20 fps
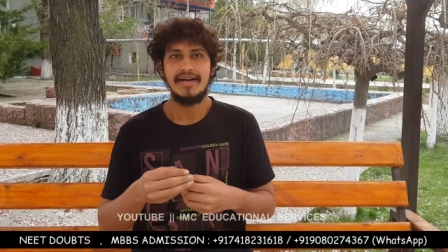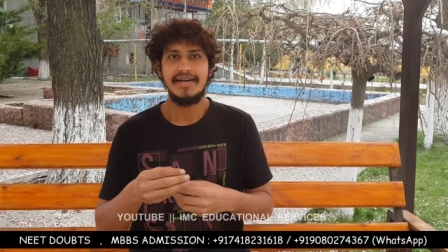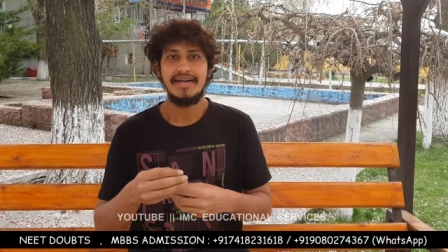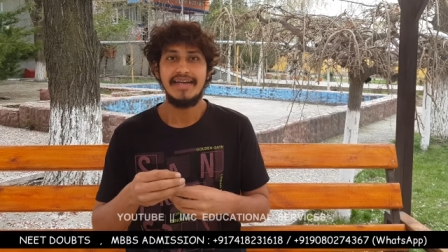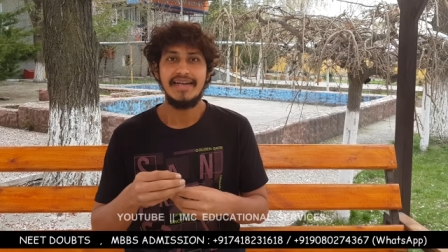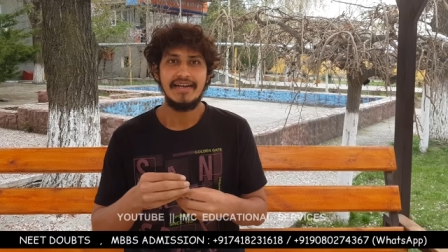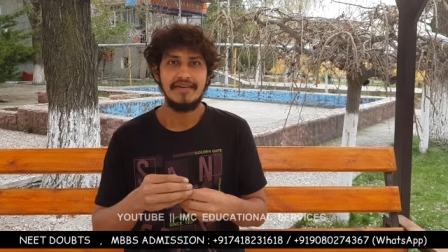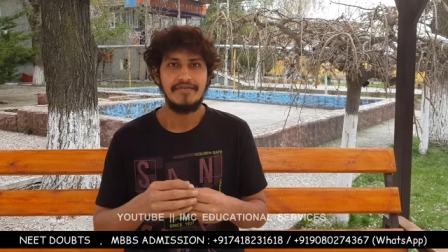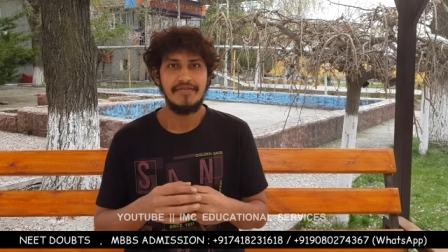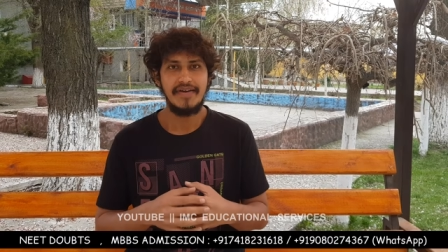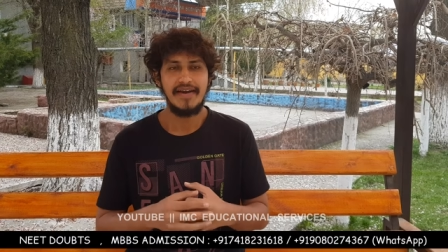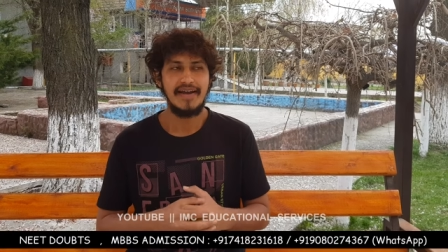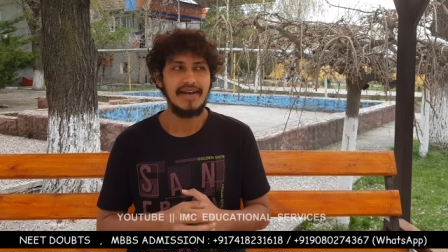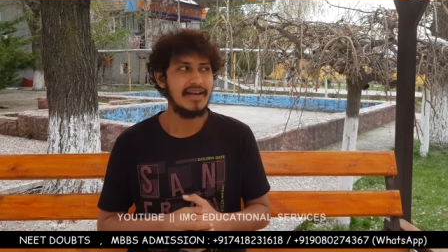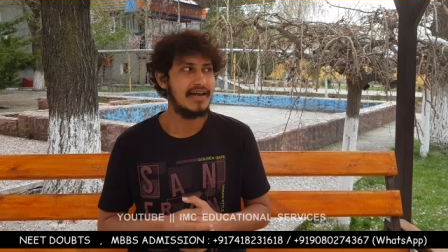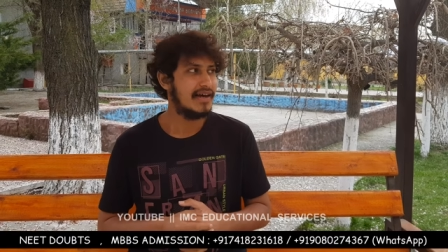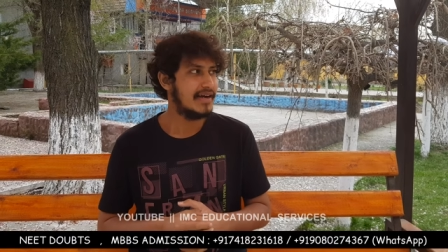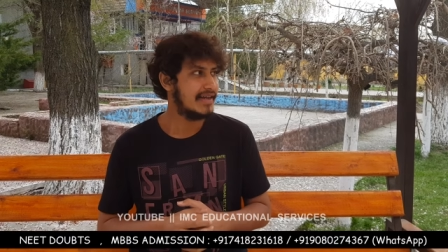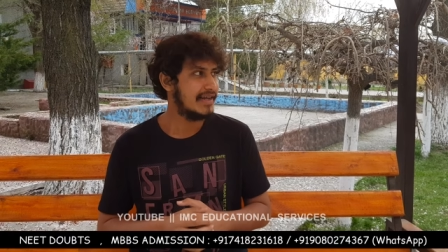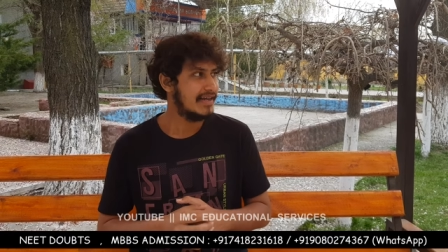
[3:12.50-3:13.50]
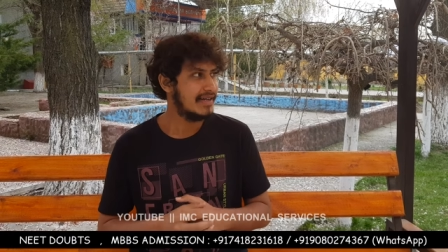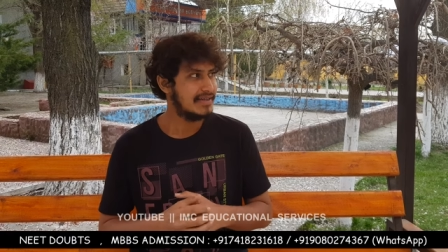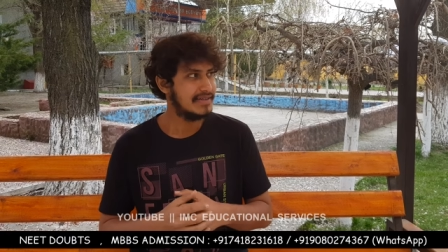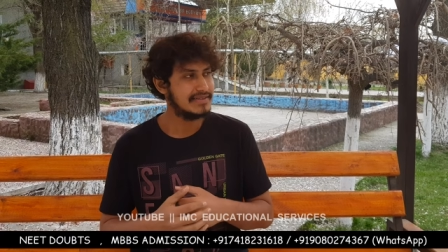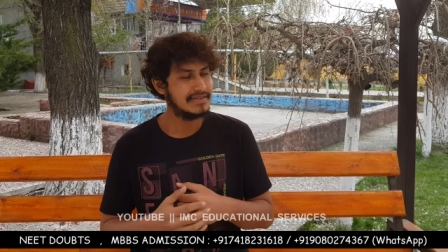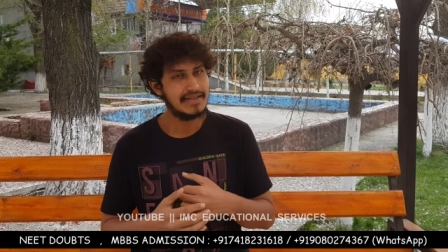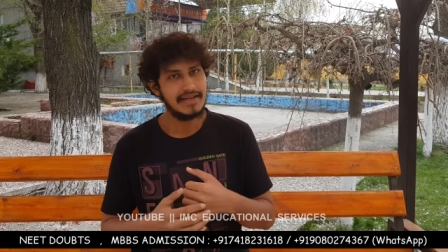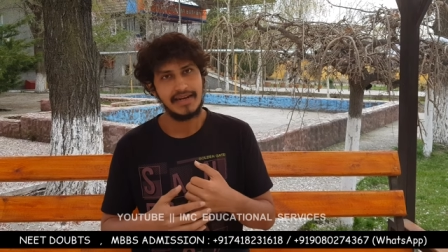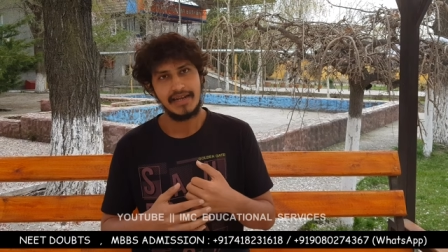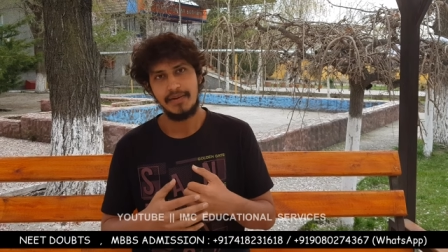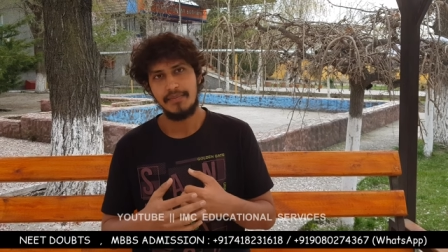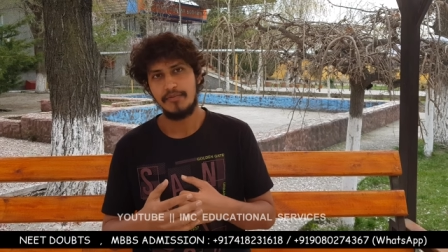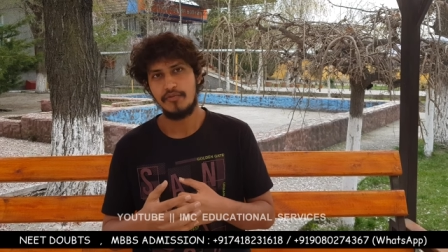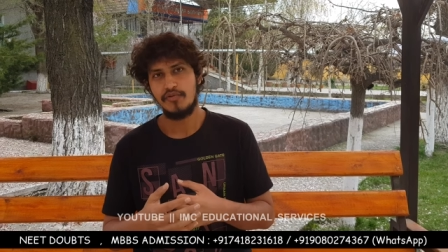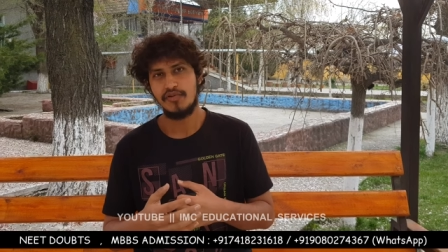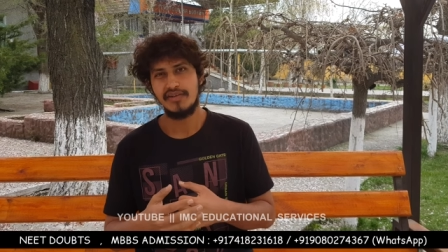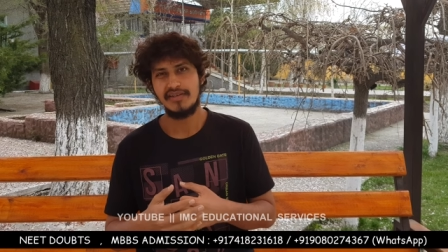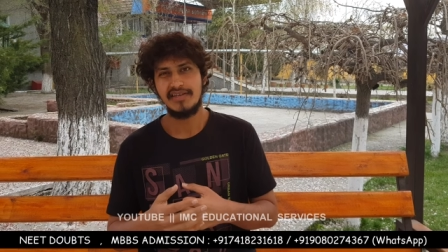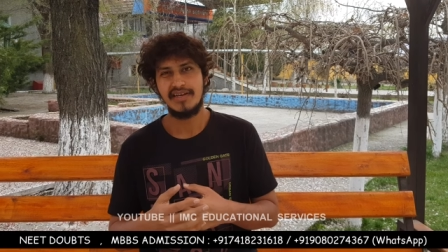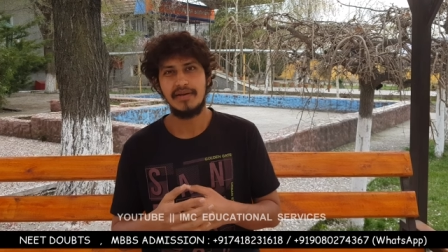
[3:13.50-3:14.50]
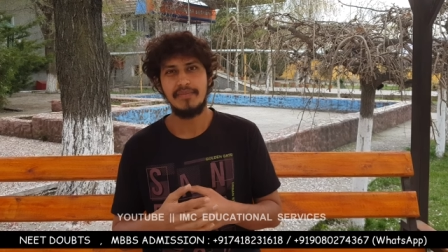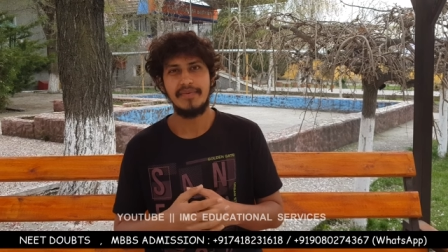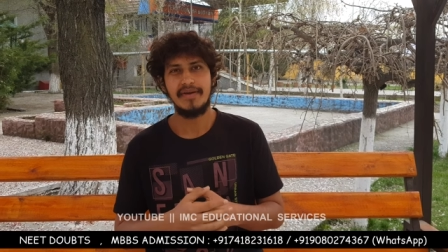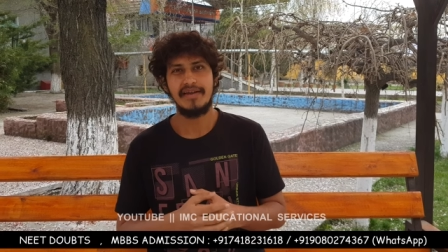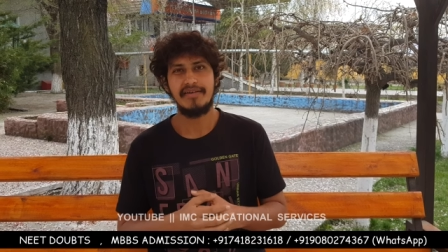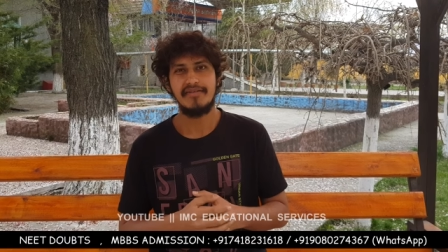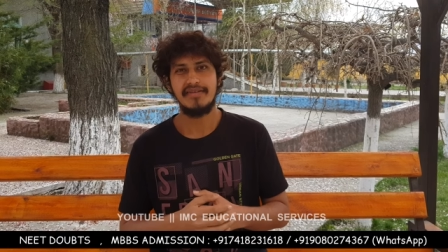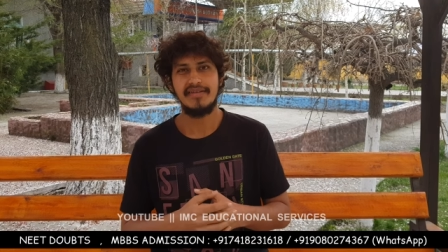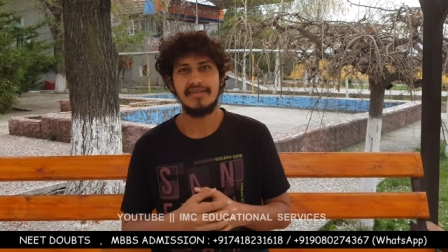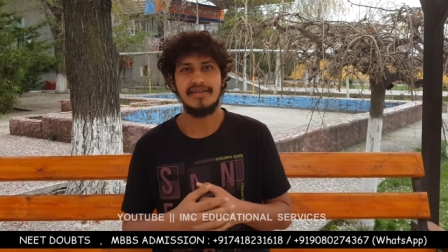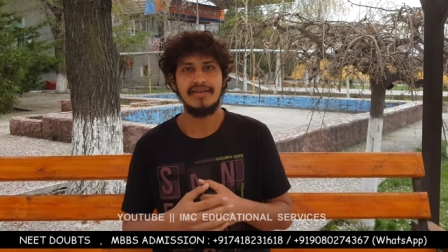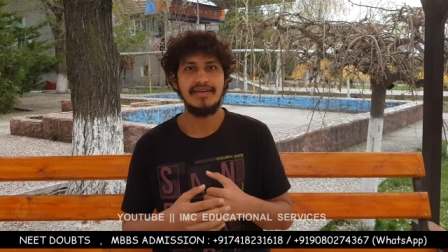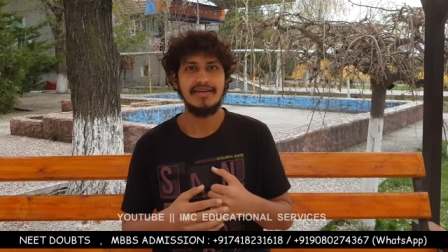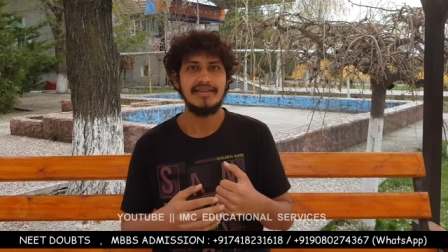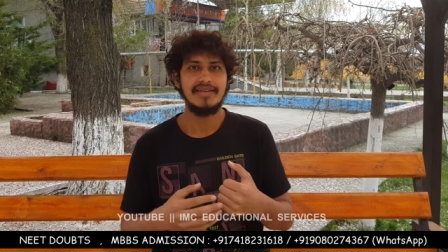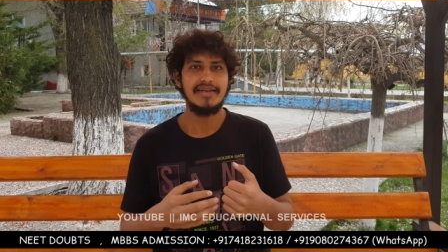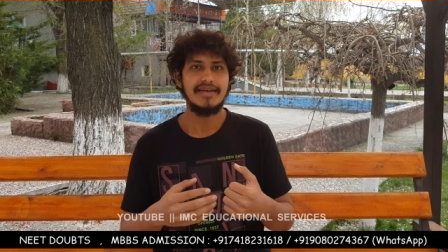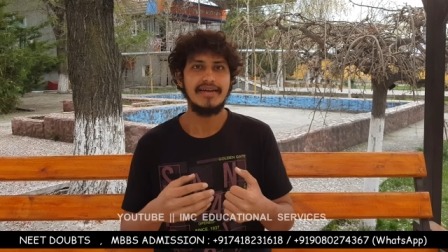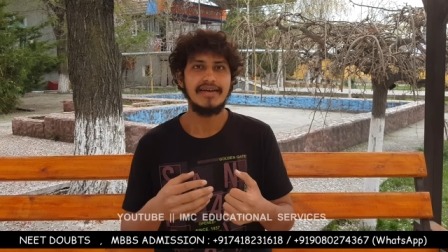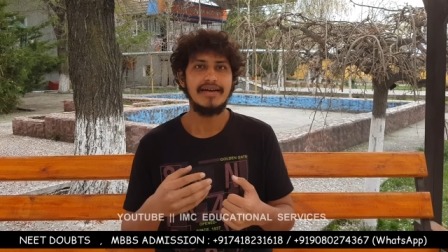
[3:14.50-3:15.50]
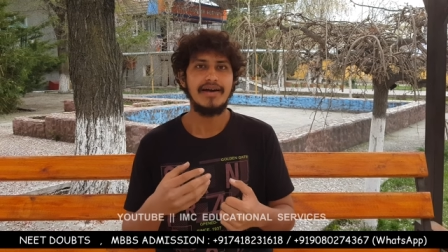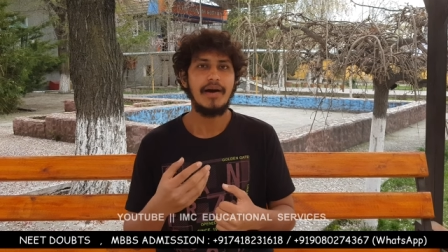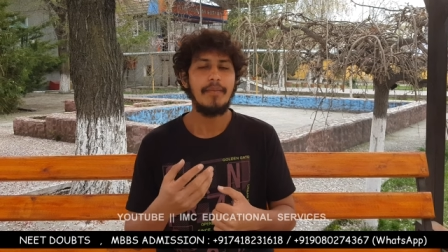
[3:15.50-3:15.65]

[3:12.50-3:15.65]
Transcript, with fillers: நீட் ஃபெயில் ஆகி நிறைய ஒரு சில பேர் வந்து இந்த